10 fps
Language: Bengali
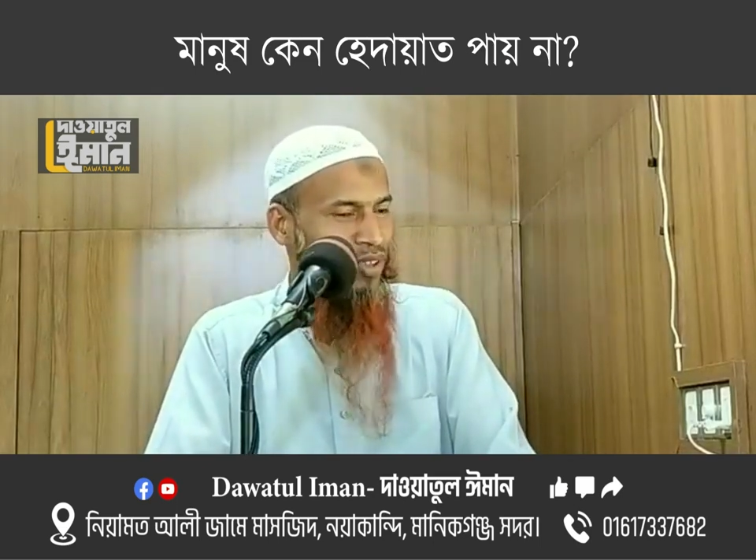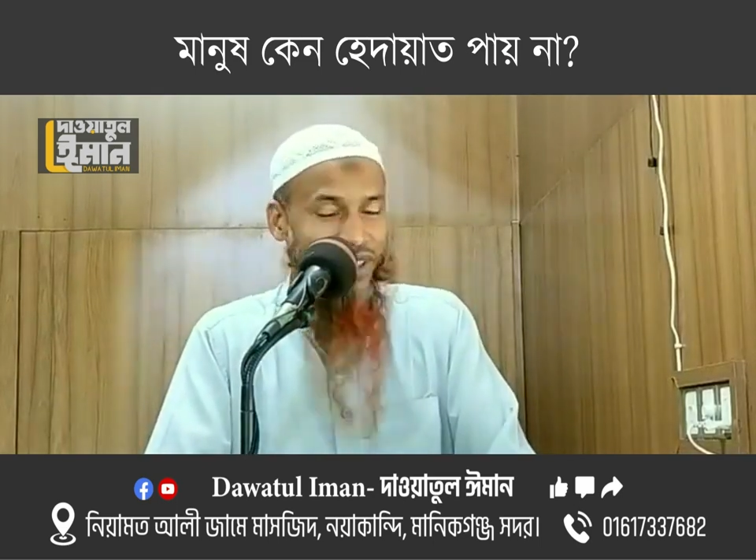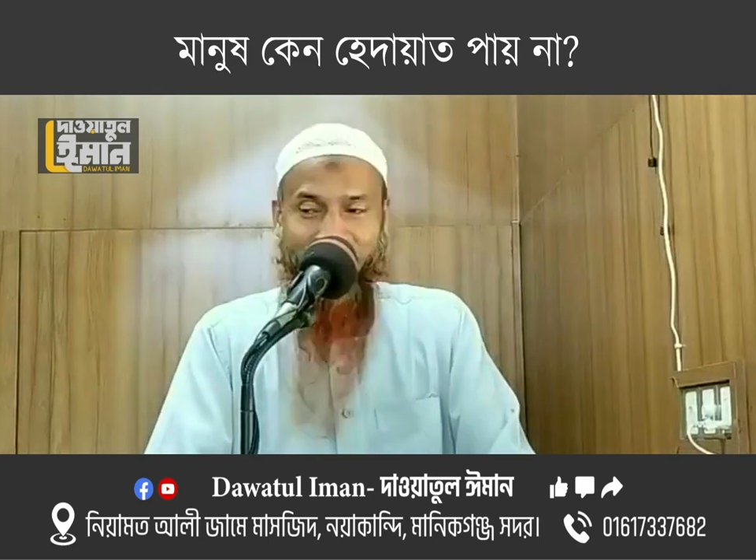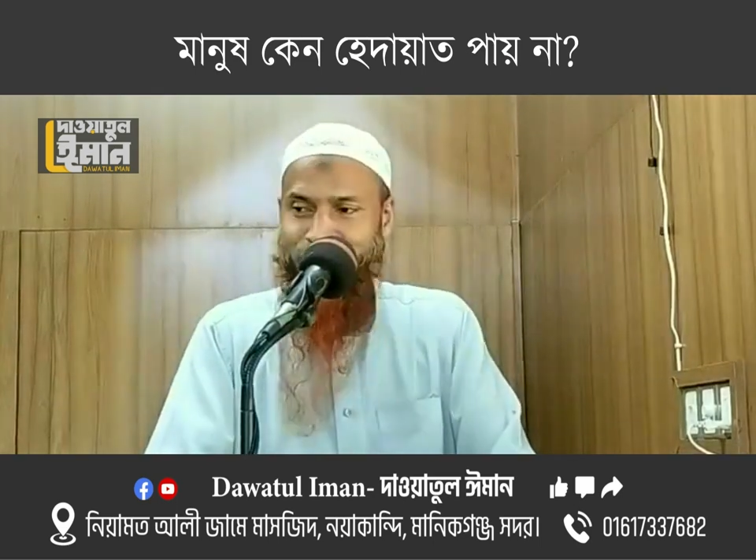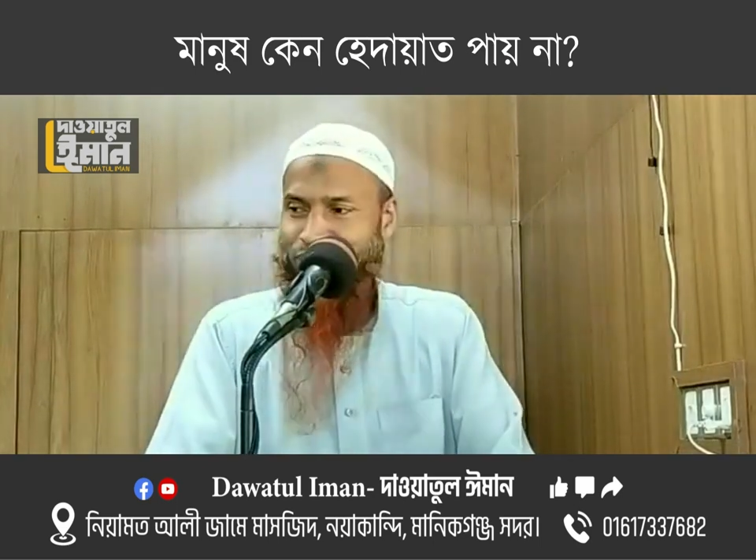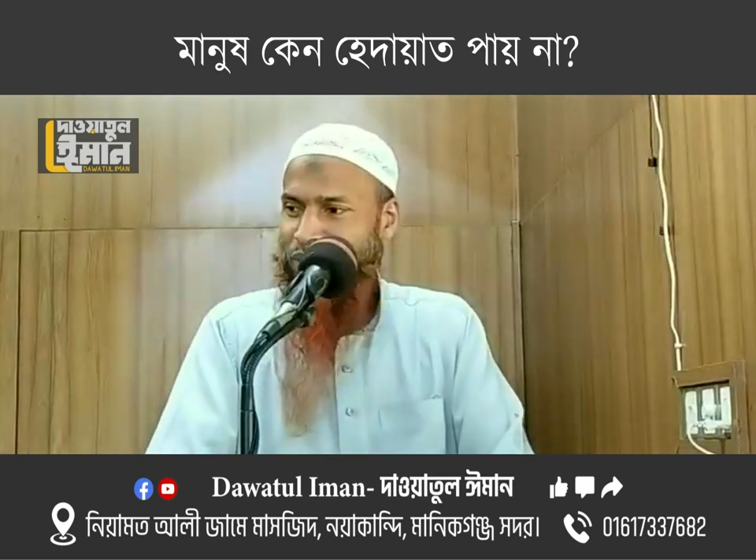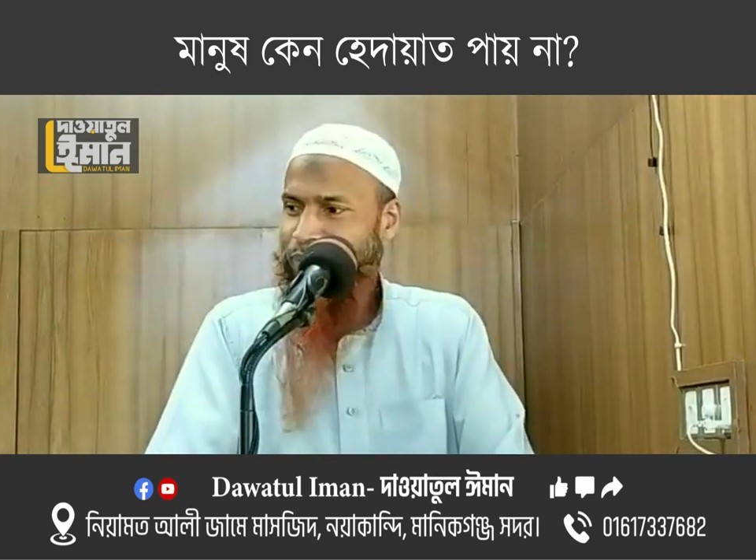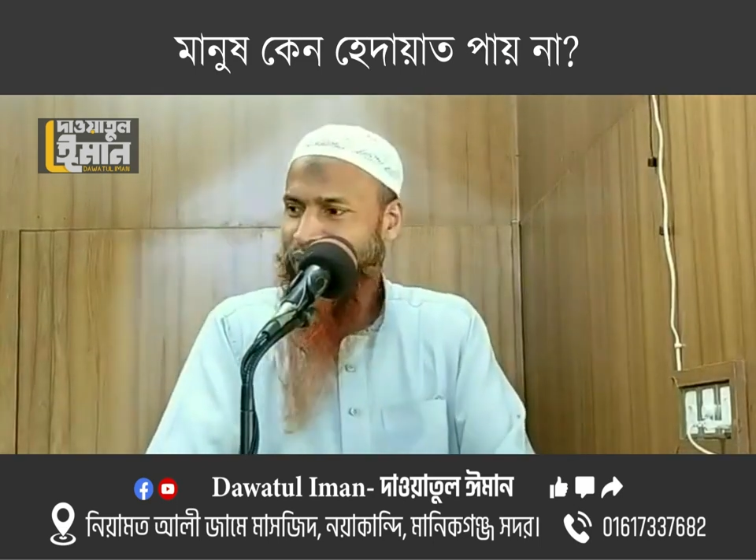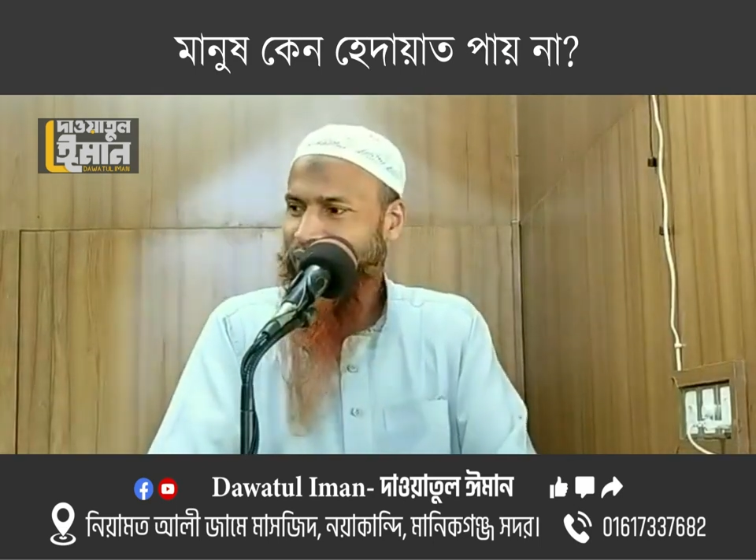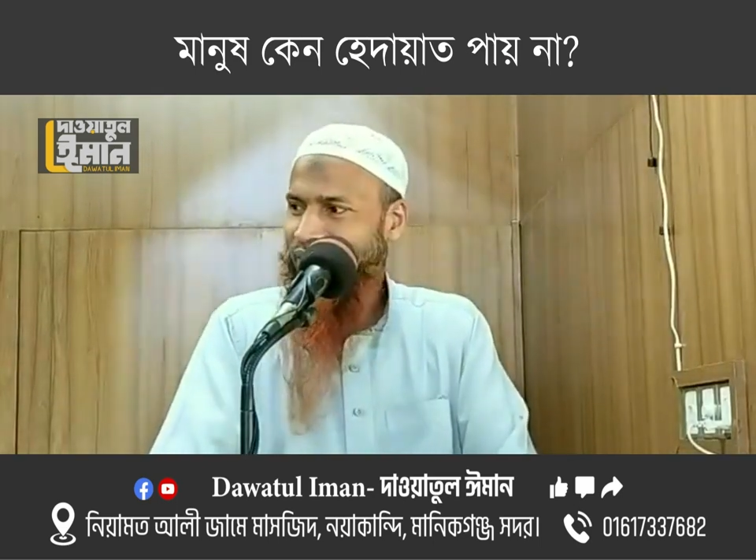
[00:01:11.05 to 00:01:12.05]
মসজিদের সুরা
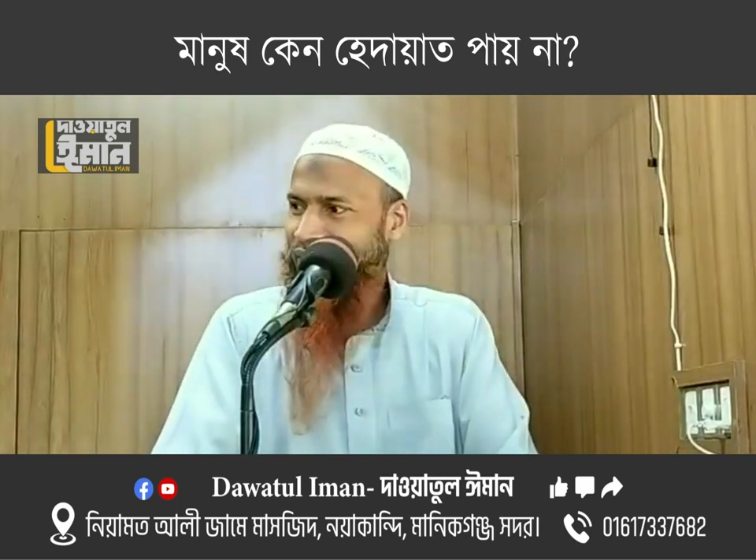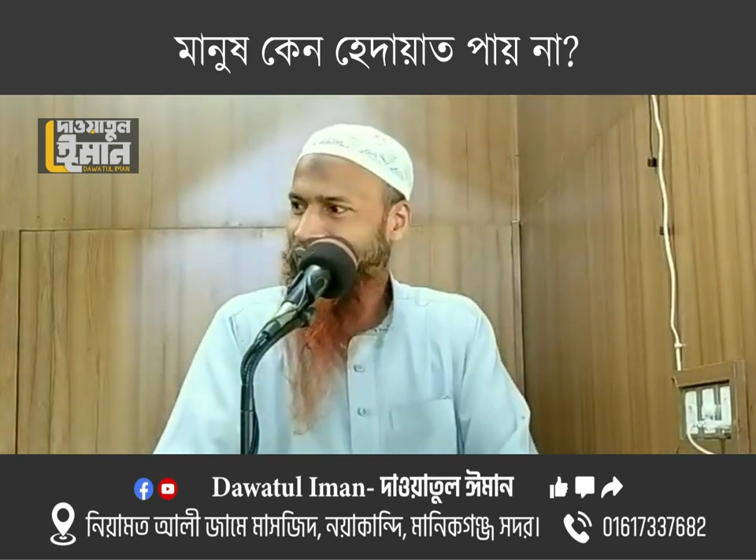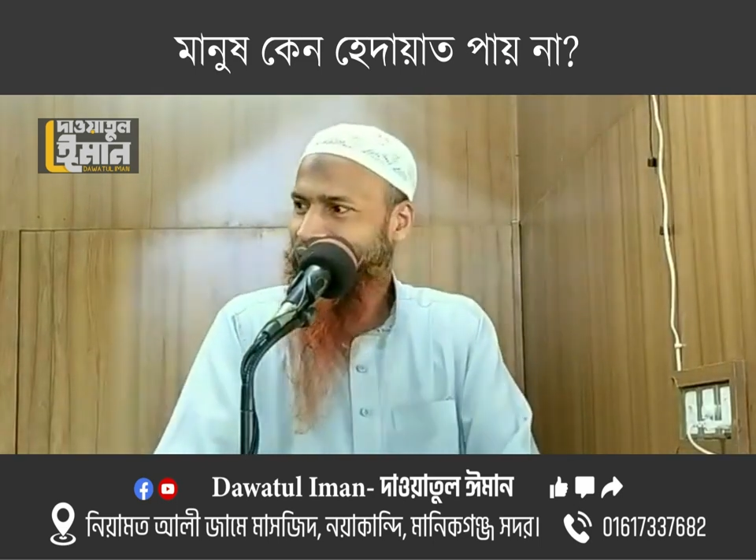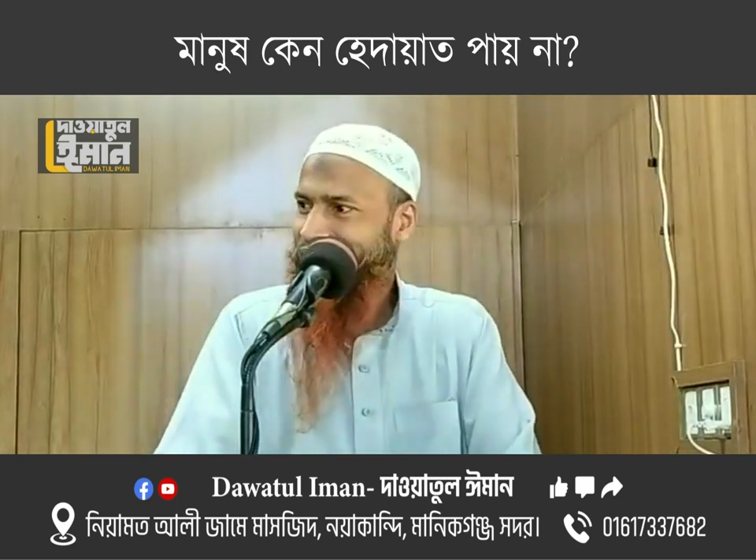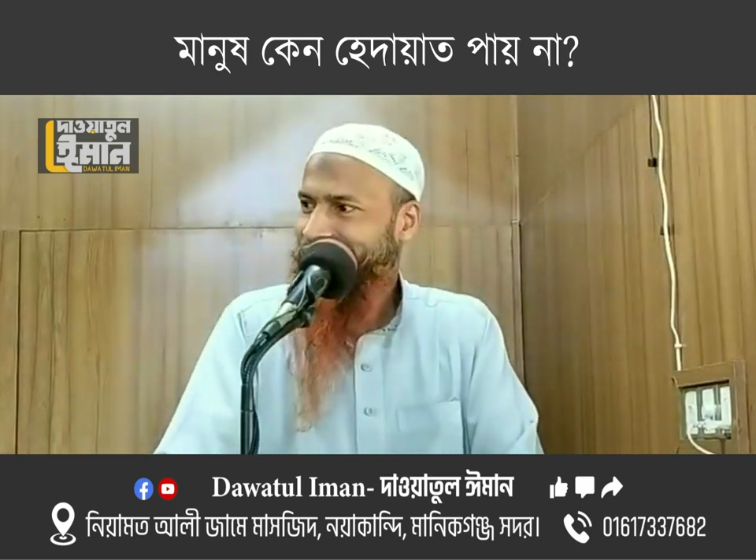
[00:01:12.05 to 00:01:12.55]
বাকারার